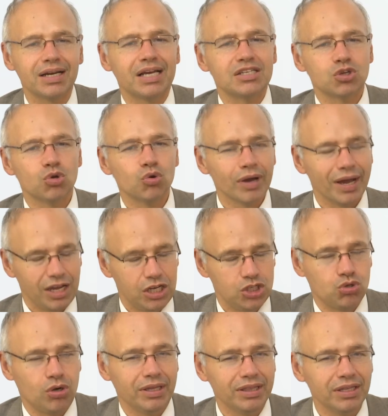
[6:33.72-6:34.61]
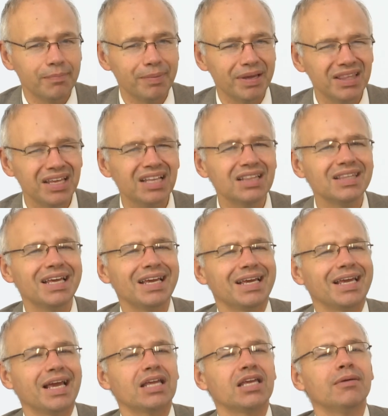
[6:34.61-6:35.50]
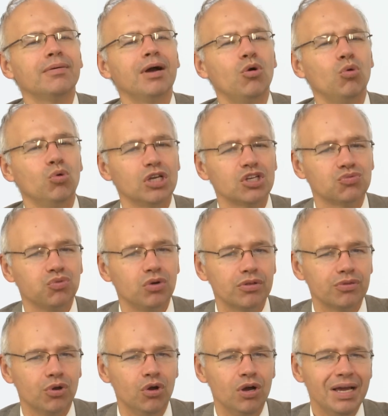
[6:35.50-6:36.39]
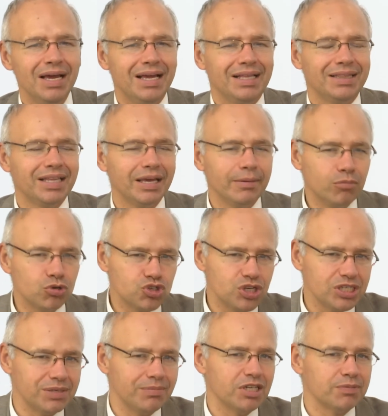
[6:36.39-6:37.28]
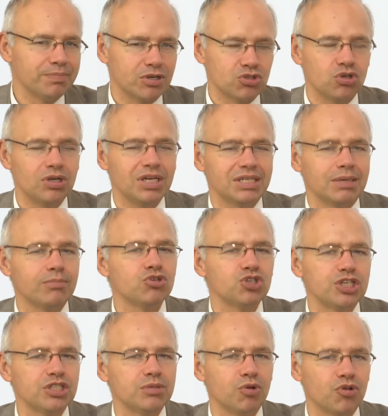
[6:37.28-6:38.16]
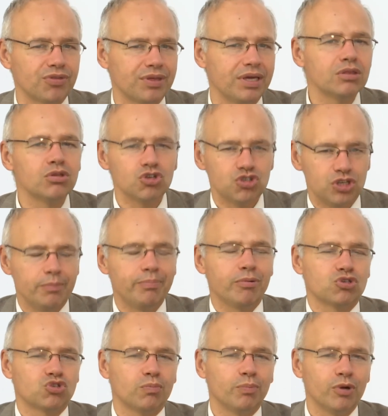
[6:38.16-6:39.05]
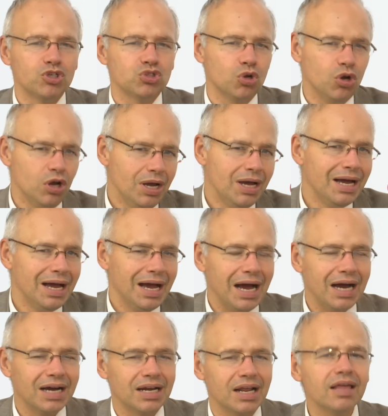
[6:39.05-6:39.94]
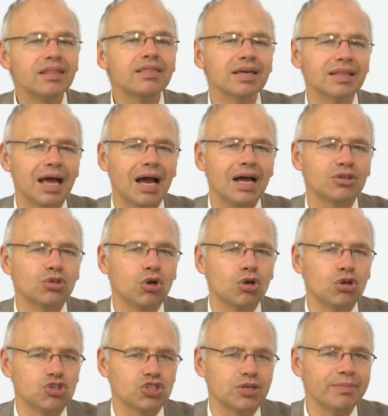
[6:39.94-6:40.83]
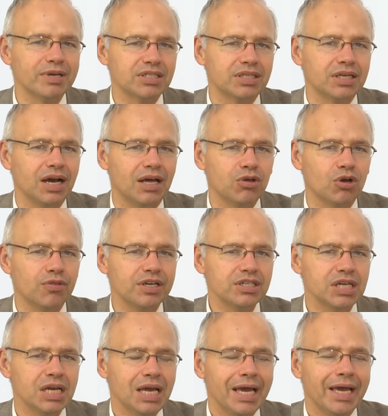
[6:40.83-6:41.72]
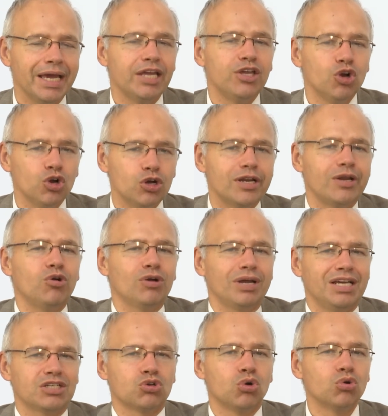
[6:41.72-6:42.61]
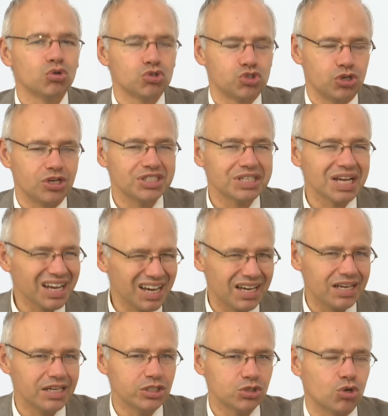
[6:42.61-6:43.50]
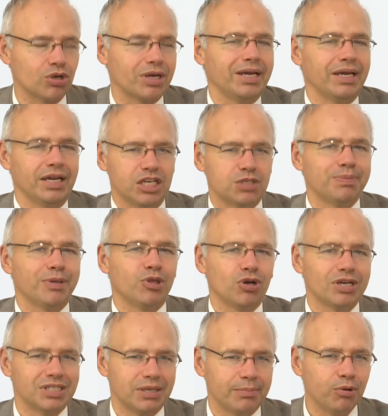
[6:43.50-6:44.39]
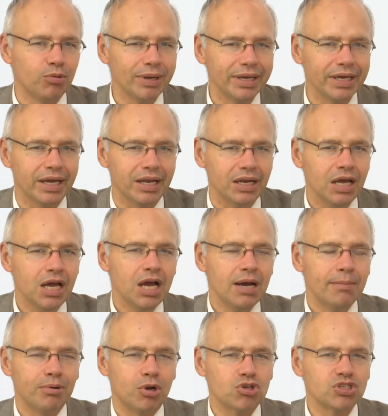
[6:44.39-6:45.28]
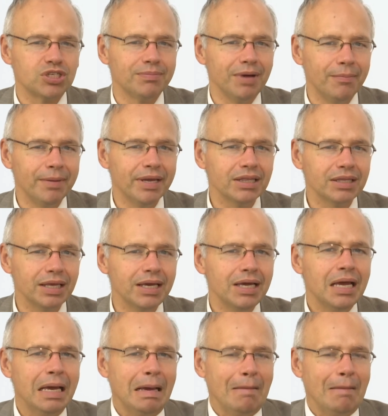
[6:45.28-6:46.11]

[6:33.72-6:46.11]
que ha sido un registro independiente que ha llevado un esfuerzo de muchísimas personas, de muchísimos centros y, por supuesto, agradecer a todos los investigadores. Y yo creo que las conclusiones del registro, que espero que se publiquen próximamente,